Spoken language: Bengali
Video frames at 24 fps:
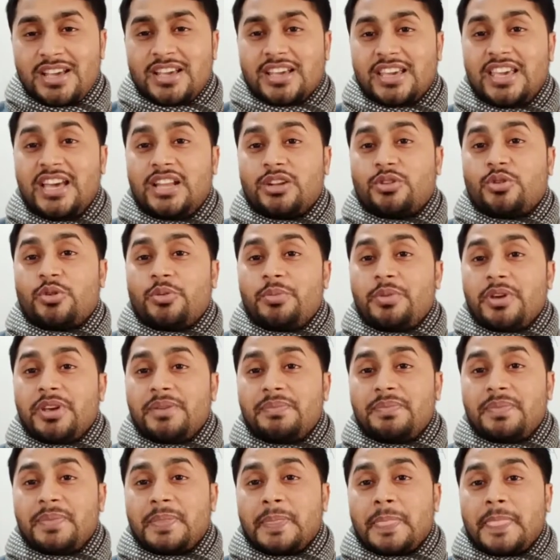খেয়াল করবে
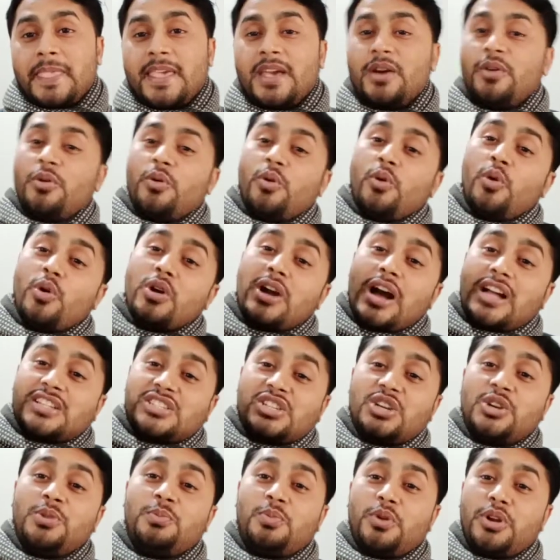ও
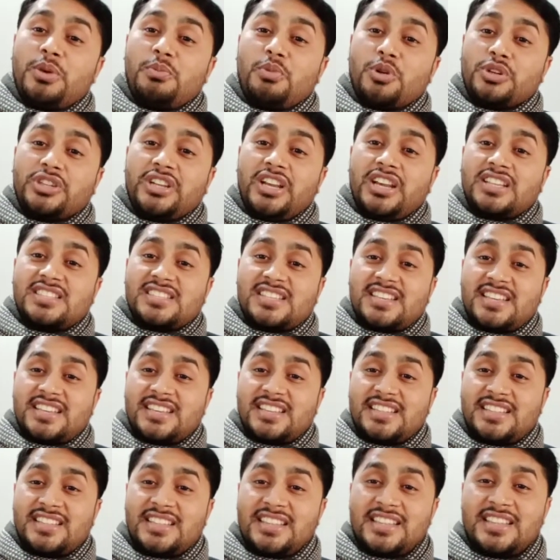গাছের উপরে বসে আছে
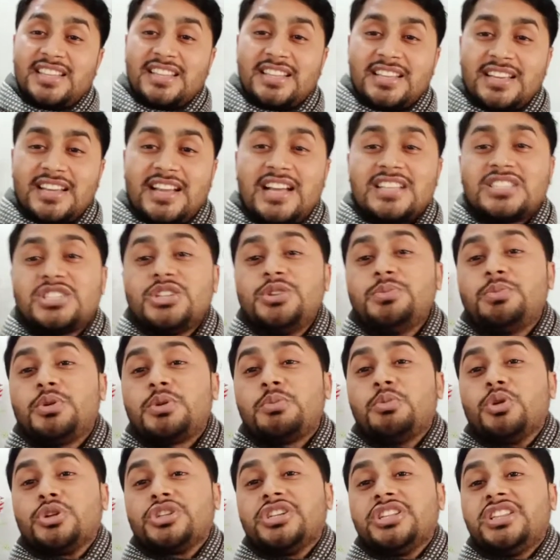গাছের উপর
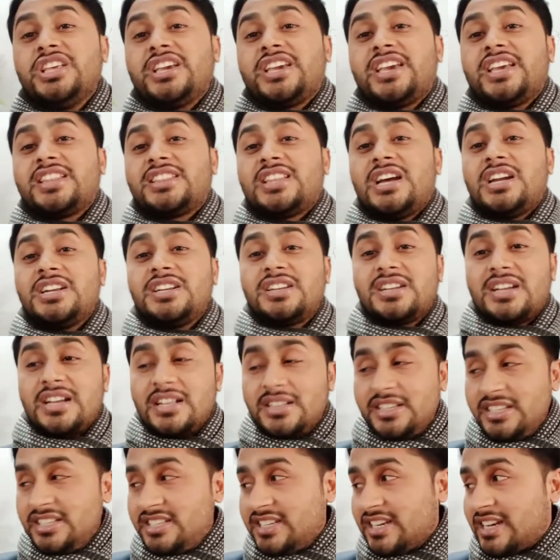বসে থেকে তার
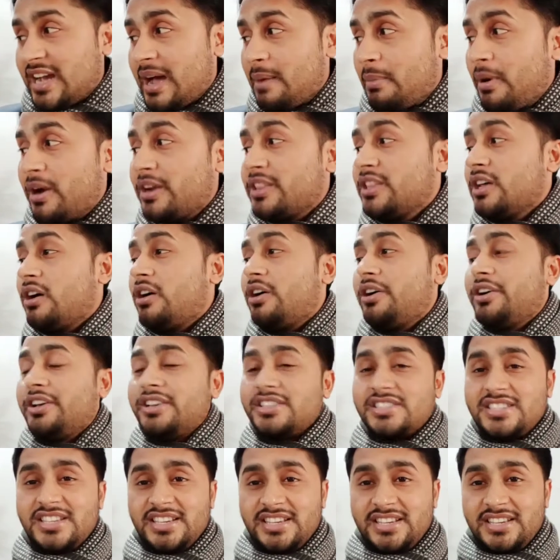নিচে খাবার দেওয়া
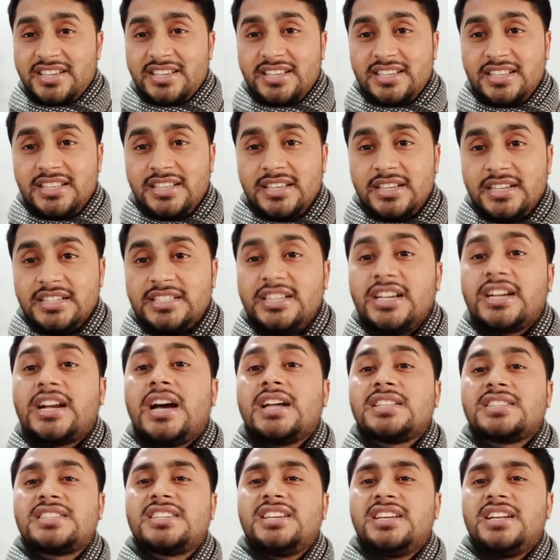হয়েছে সে
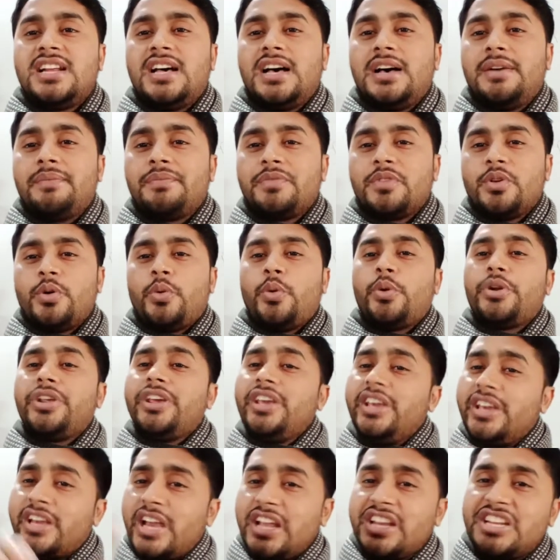খাচ্ছে না
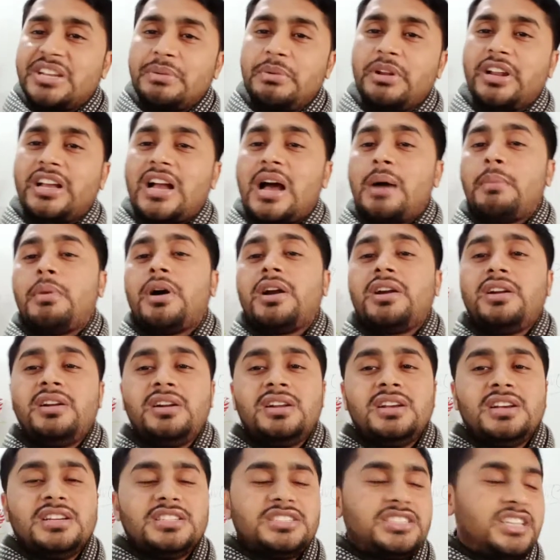অনেক আইটেমের খাবার
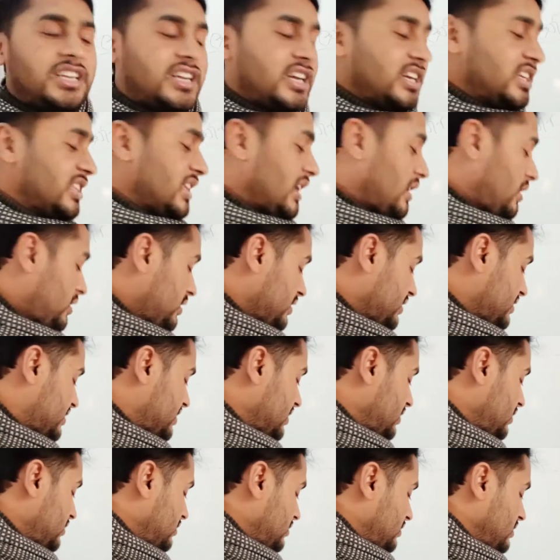সেখানে দেওয়া
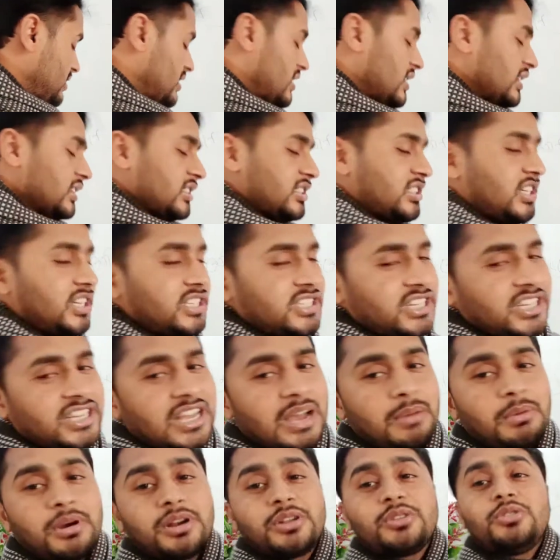হয়েছিল সে সেই
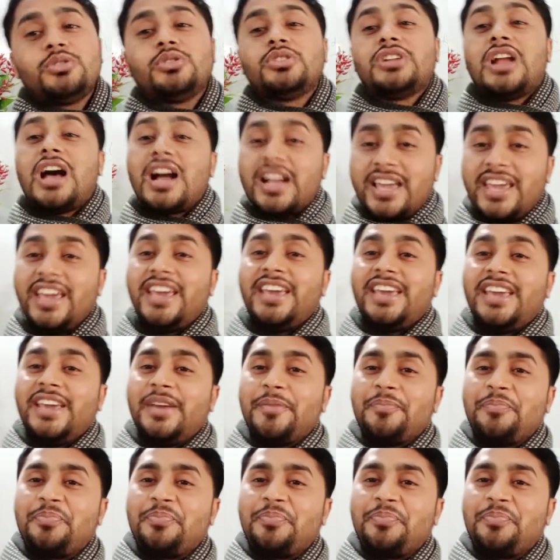খাবারগুলো না খেয়ে